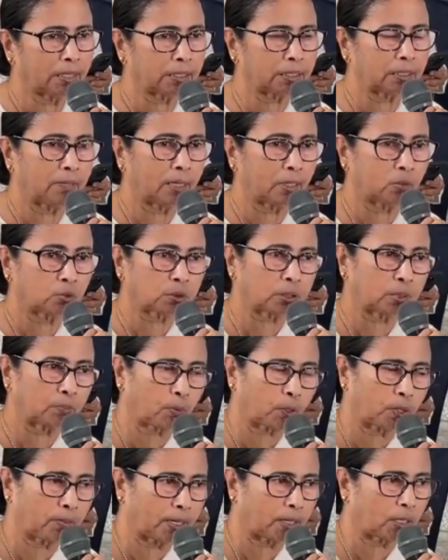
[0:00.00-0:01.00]
মামাটি
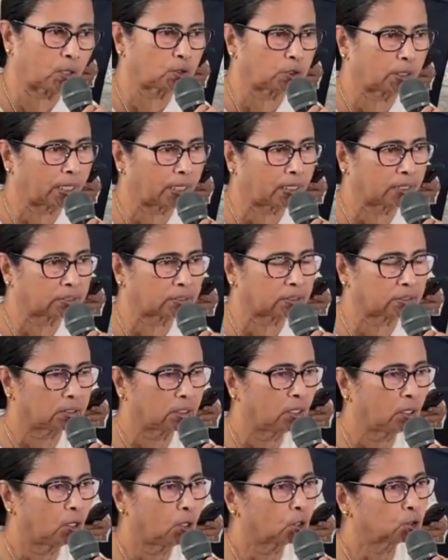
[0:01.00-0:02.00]
মানুষের পরিবারেরও যারা
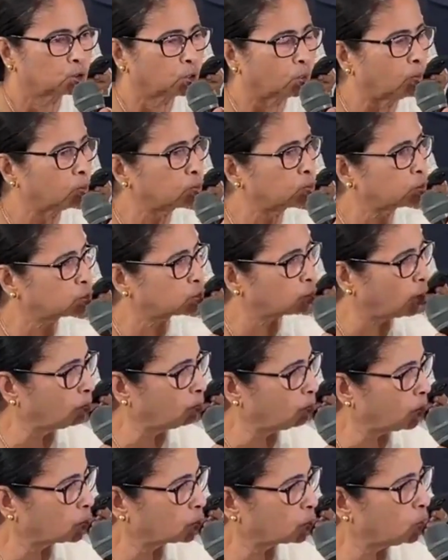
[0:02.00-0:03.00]
আছে সমস্ত
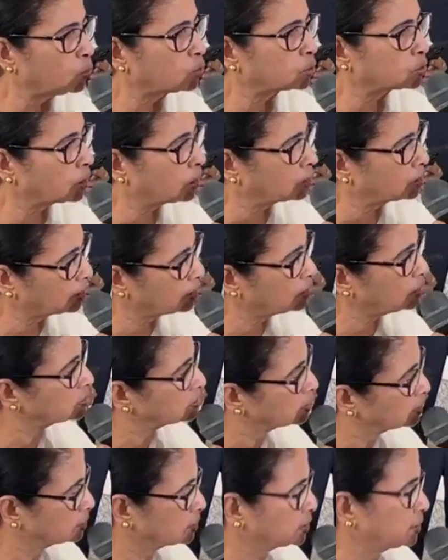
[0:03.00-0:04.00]
সম্পর্ক ওর
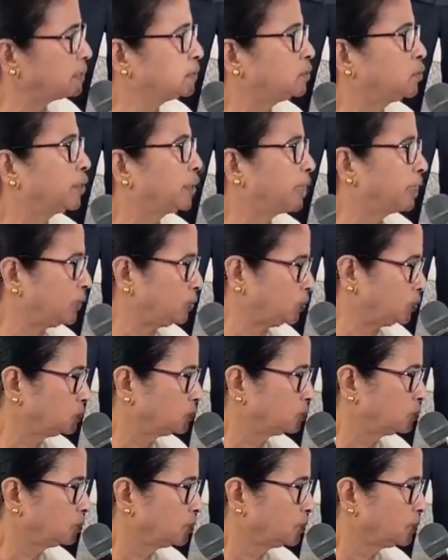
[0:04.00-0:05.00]
থেকে ছেদ হয়ে গেল
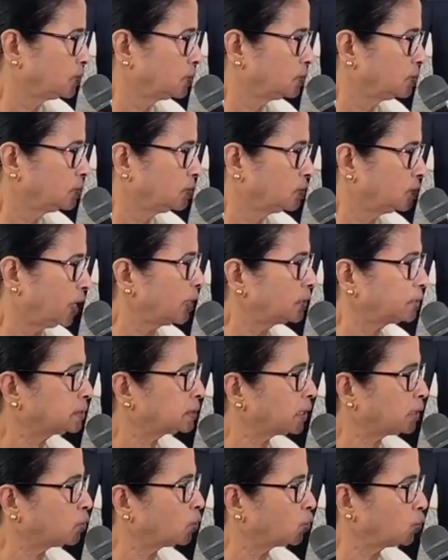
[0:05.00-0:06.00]

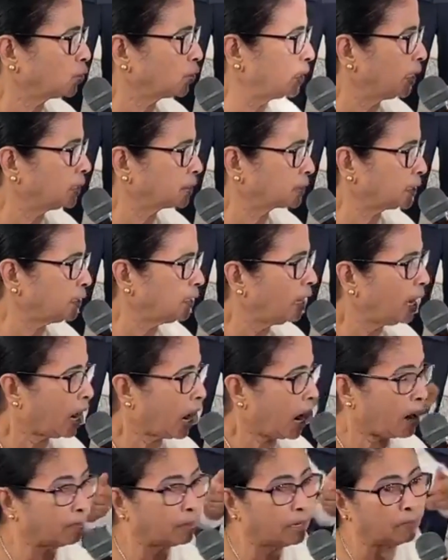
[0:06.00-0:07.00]
আস্ত্রীর কোনো রিলেশন
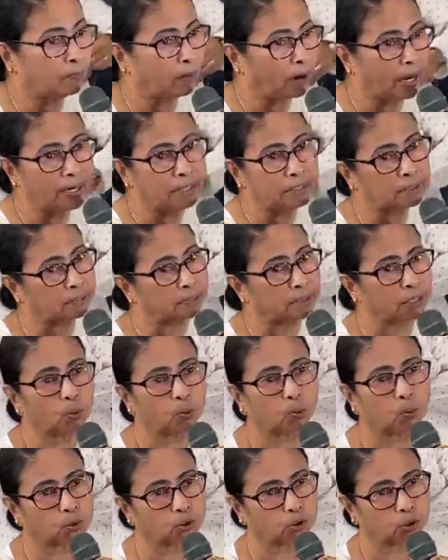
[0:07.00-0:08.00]
আমার ভাই
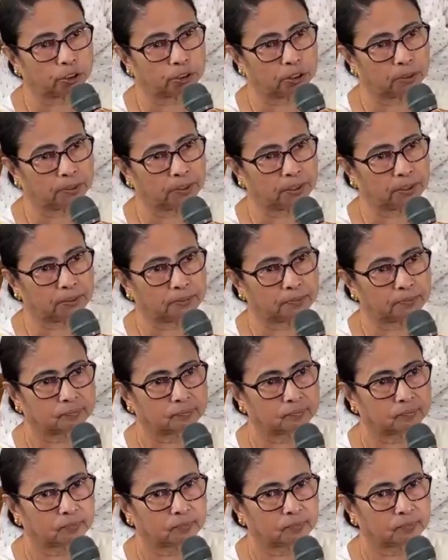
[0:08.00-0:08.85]
হিসেবে কেউ পরিচয় দেবেন